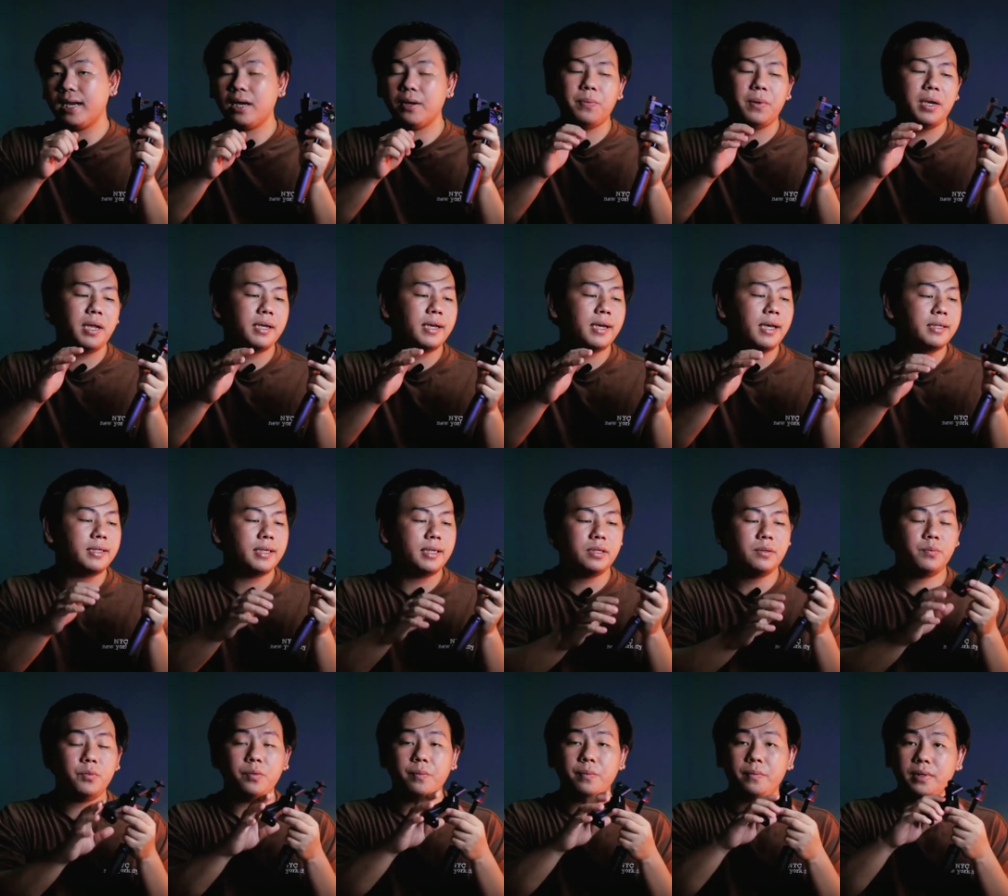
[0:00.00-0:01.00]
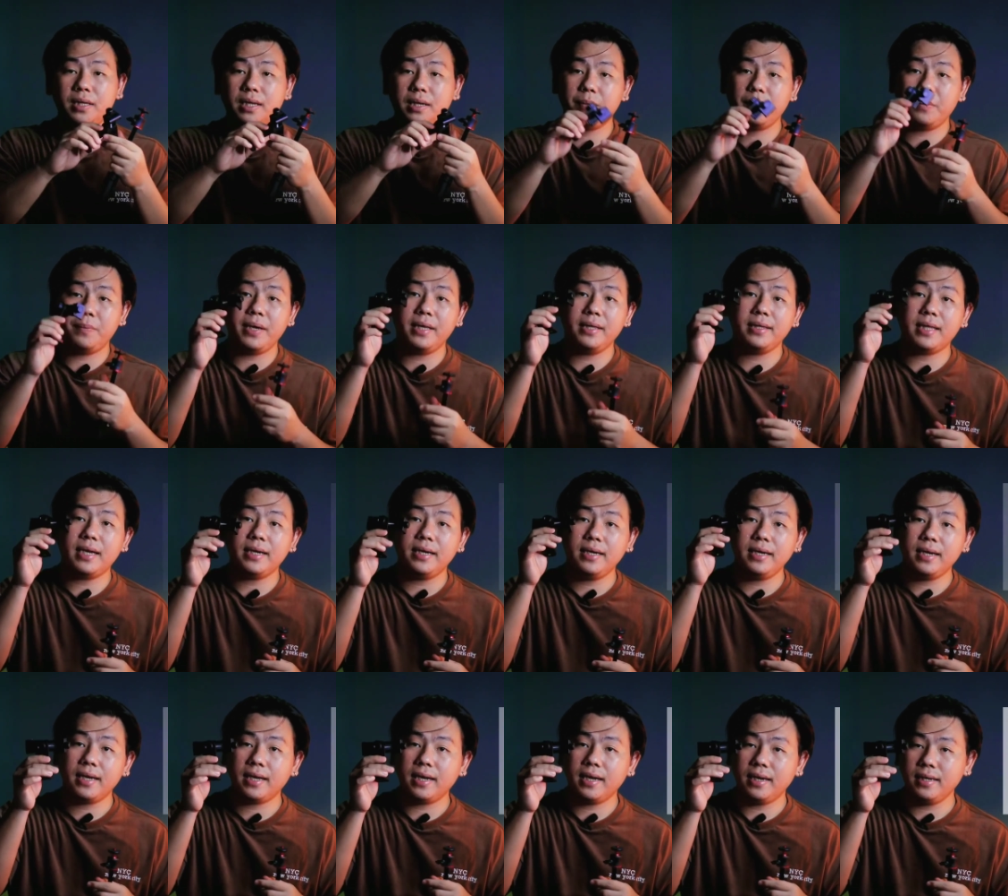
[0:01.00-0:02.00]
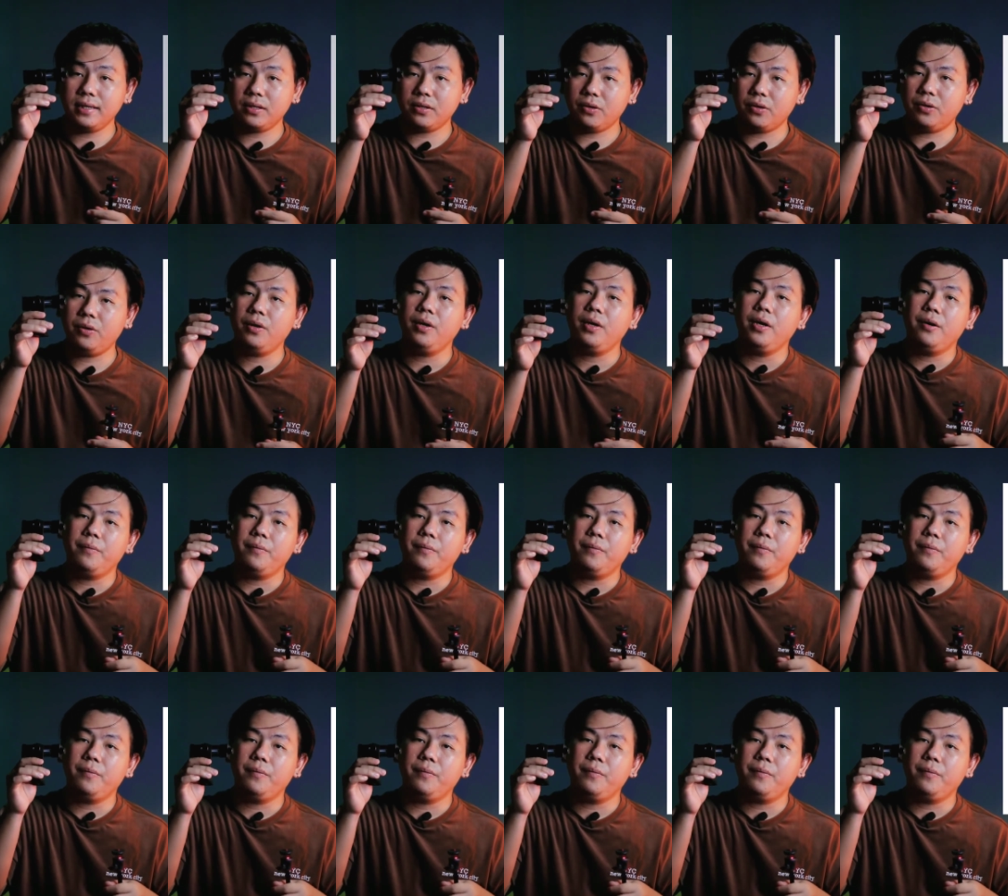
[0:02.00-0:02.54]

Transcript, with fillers: nga pala guys is nagbebenta din na ganito.